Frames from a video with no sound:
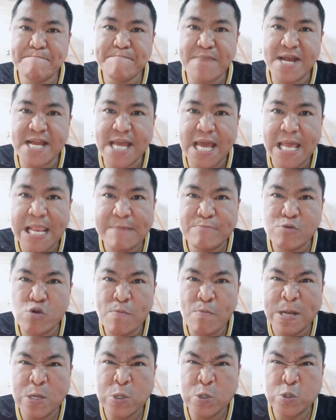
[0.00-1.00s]
pakialam kung
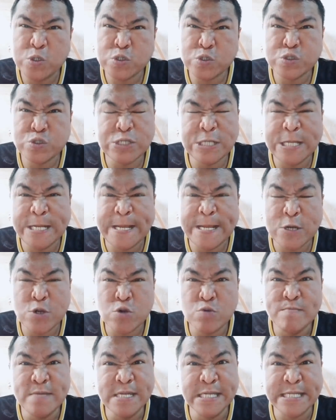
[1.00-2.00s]
magkuskus sila ng
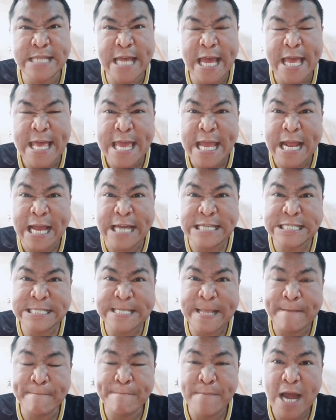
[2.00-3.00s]
kubita kasi
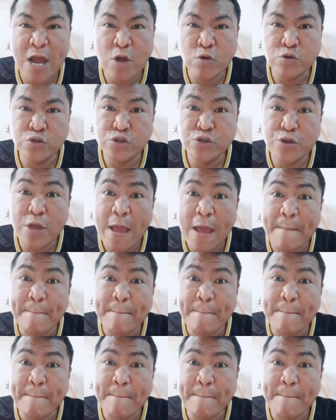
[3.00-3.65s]
trabaho yun.